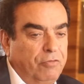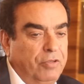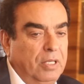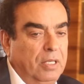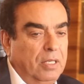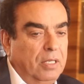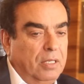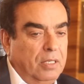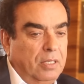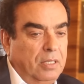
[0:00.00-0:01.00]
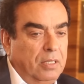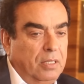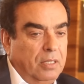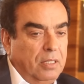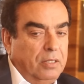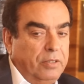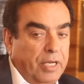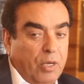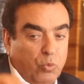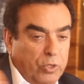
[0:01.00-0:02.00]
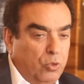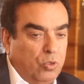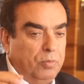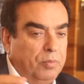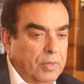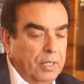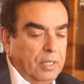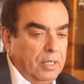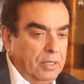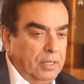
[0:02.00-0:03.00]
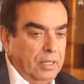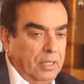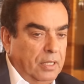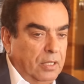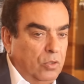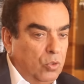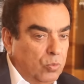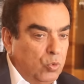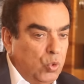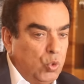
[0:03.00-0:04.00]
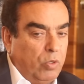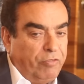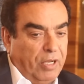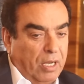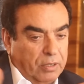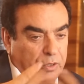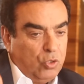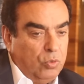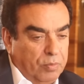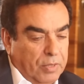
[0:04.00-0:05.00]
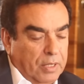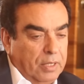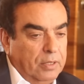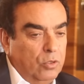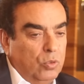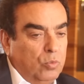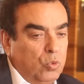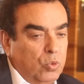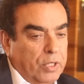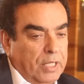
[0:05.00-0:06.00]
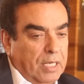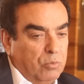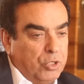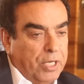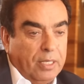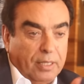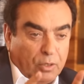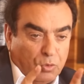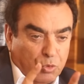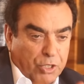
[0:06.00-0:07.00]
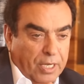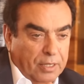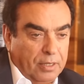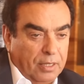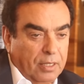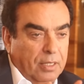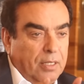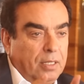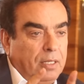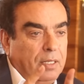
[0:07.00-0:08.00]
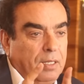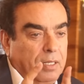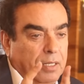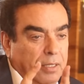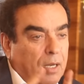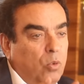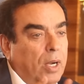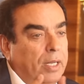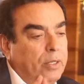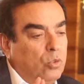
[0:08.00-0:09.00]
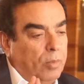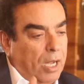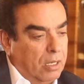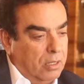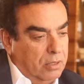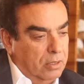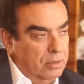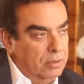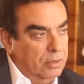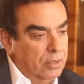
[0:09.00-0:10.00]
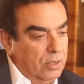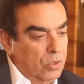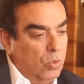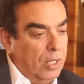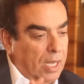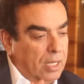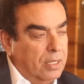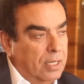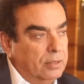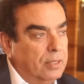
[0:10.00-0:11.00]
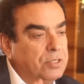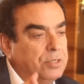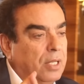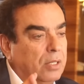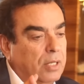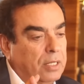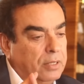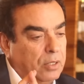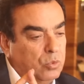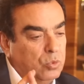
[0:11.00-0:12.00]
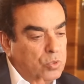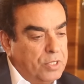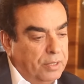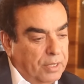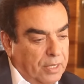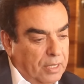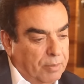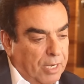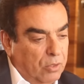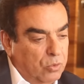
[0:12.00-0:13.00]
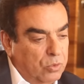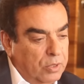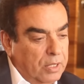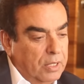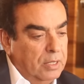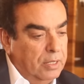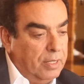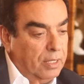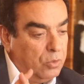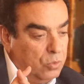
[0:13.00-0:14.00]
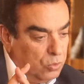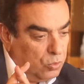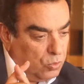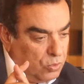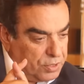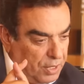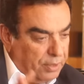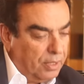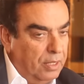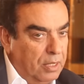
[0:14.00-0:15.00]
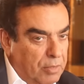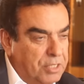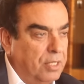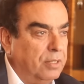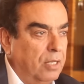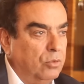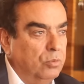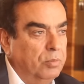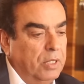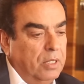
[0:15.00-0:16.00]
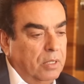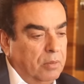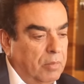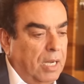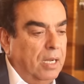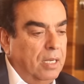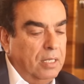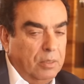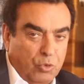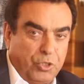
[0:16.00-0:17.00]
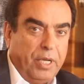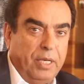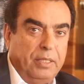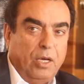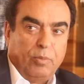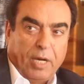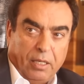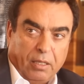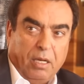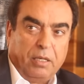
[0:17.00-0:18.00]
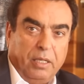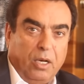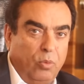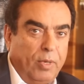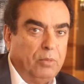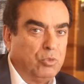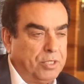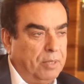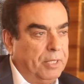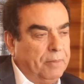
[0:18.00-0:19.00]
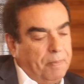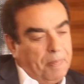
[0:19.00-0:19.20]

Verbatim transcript: في آه، تناولكم للأمور وفي عرضكم للأمور إلى المشاهد لأن المشاهد له عليكم حق والحق أن تصدق أن تكونوا صادقين معه لذلك كونوا صادقين ما استطعتم مع المشاهد أو مع القارئ أو مع المستمع